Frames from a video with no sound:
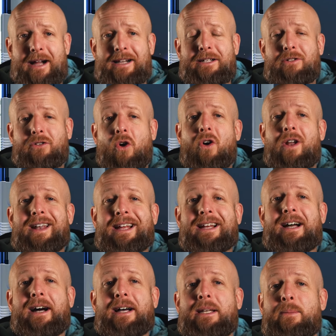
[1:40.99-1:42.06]
halten noch
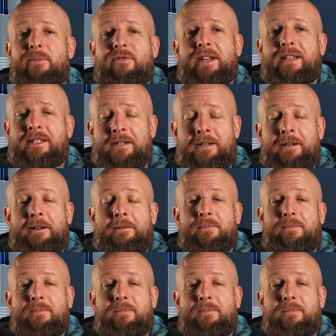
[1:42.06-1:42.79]
länger an ihm fest.